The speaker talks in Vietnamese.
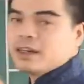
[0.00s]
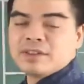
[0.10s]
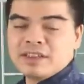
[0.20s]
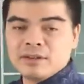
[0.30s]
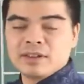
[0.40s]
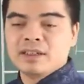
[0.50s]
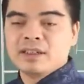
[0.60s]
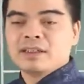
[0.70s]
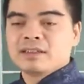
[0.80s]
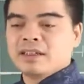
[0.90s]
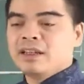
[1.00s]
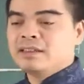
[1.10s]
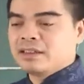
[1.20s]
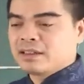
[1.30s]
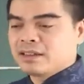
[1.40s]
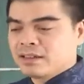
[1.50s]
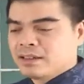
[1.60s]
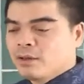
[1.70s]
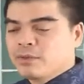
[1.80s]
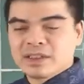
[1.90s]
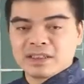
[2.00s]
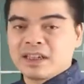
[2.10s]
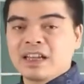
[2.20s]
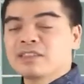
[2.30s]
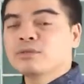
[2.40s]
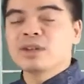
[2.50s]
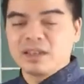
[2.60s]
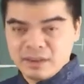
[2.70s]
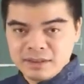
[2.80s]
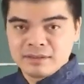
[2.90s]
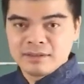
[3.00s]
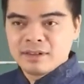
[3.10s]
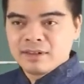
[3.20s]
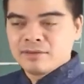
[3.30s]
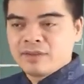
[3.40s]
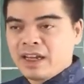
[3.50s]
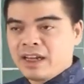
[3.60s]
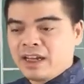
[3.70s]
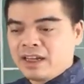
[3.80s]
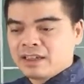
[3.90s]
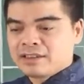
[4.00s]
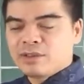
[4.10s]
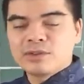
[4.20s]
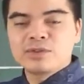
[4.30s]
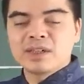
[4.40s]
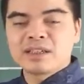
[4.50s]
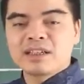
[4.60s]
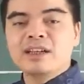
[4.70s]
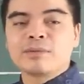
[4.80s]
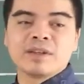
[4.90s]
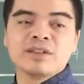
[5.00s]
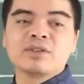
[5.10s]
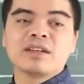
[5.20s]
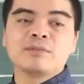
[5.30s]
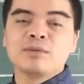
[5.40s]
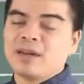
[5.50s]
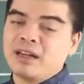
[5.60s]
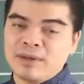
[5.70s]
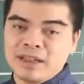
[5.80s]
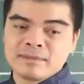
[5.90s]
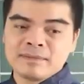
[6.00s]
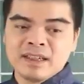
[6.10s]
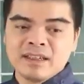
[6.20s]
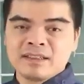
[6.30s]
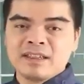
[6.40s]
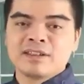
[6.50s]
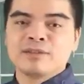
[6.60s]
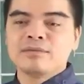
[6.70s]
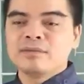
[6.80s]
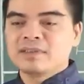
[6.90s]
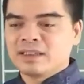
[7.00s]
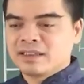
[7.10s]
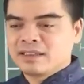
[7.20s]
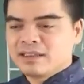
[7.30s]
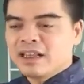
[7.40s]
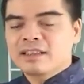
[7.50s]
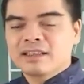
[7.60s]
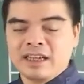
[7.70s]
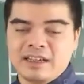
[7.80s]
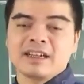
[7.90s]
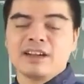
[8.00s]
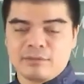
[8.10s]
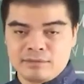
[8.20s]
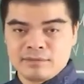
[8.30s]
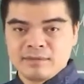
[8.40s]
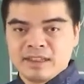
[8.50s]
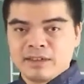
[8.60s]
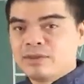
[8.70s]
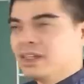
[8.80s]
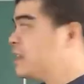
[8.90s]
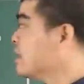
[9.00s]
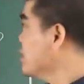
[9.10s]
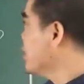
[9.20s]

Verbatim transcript: kết hợp với nhau ấy, sẽ gì công việc sẽ được hanh thông thuận lợi hơn và trong cái chuyện kết hợp kinh doanh buôn bán làm ăn thì cũng gì đắc tài đắc lộc vì là những